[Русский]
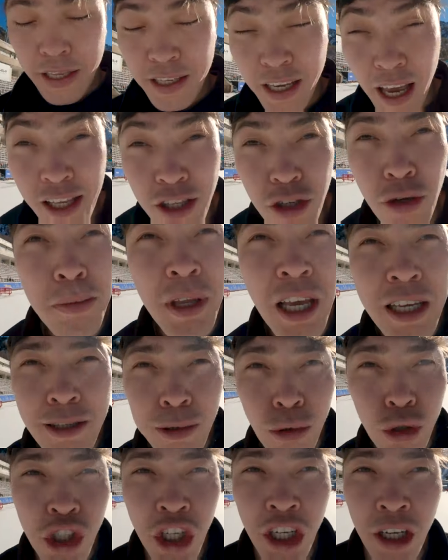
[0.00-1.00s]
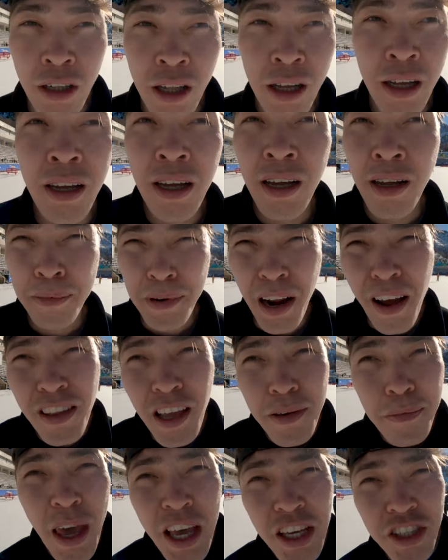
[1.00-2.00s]
Отец у меня служил,
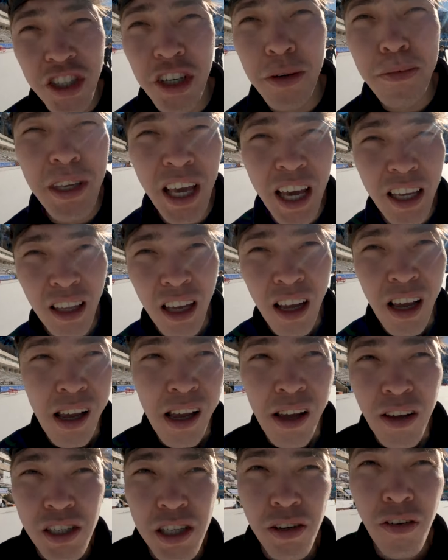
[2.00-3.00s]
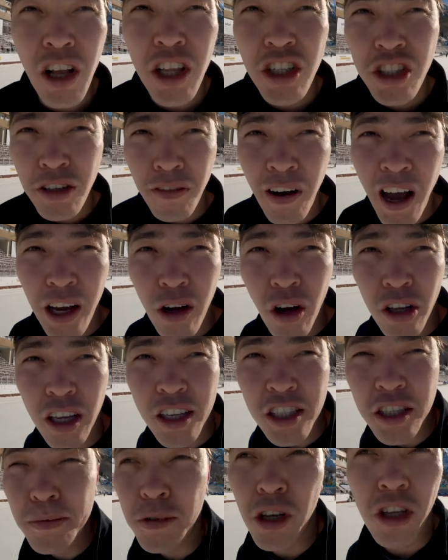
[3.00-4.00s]
правда, меньше, чем дед. Всего лишь 2
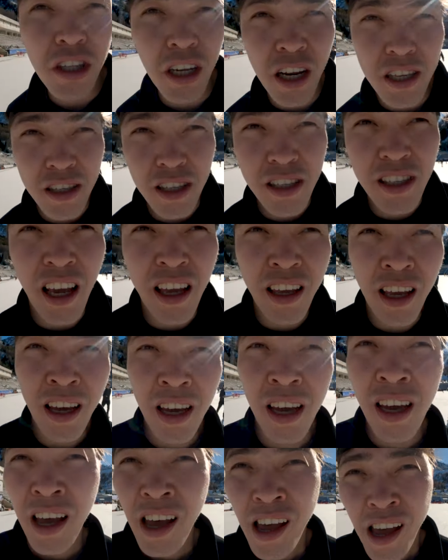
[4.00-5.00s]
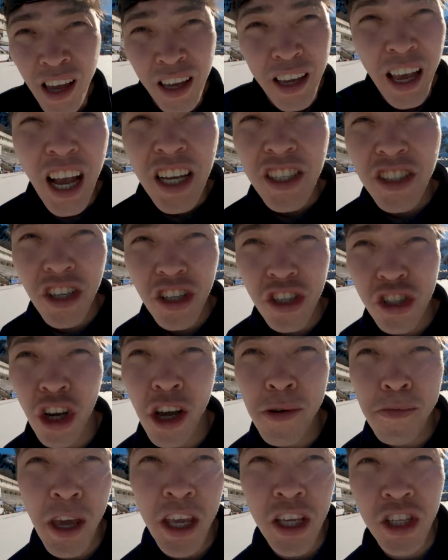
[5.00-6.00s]
года, 730 дней. Я же
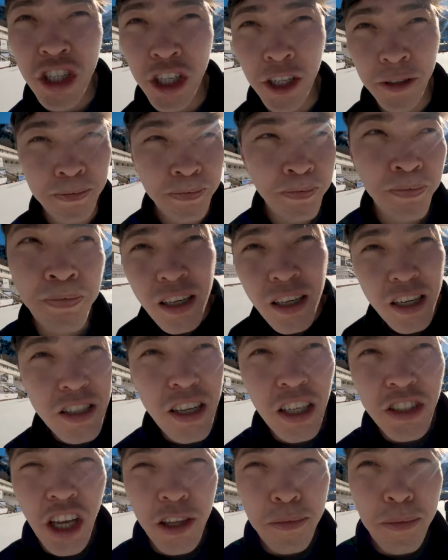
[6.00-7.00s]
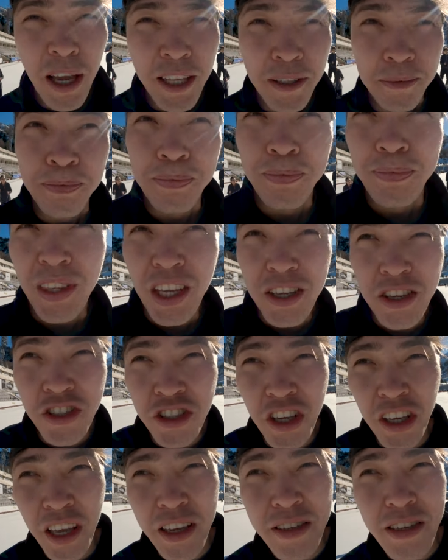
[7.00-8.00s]
еще меньше. 365
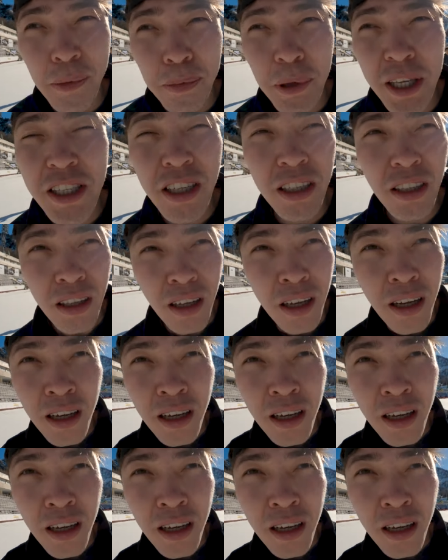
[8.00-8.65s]
тысяч тенге заплатил.